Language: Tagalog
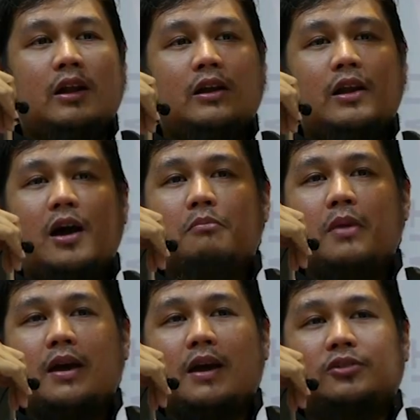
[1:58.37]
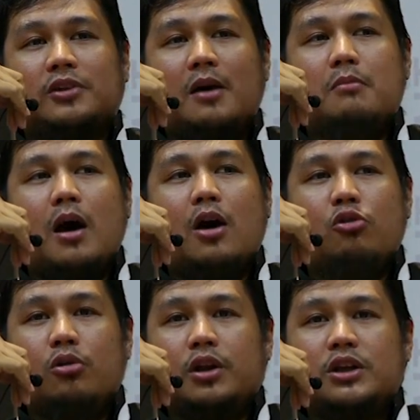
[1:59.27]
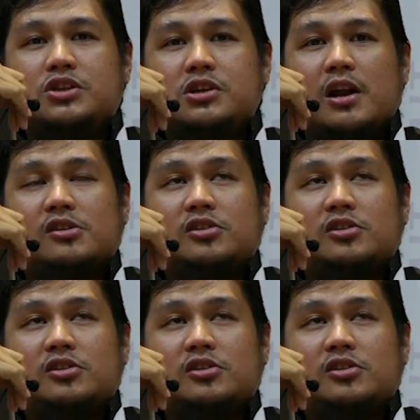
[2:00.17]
nang may kasamang original